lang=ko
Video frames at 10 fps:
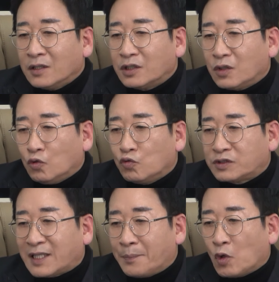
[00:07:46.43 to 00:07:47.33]
그리고
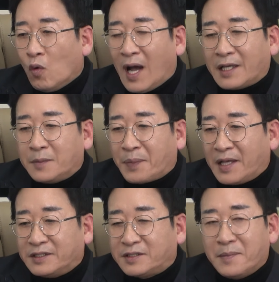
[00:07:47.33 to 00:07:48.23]
육백삼십 아이
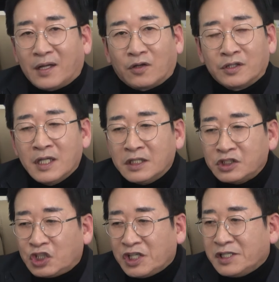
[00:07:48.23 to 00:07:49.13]
백이십만 원,
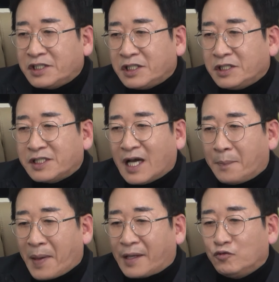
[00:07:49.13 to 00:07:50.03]
칠
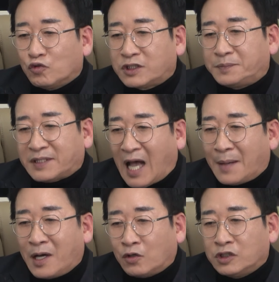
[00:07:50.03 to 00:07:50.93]
시리즈가
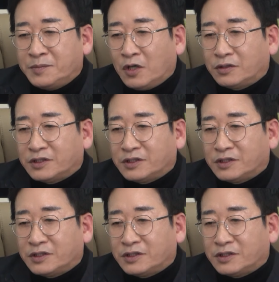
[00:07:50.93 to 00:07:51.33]
백육십사만 원이면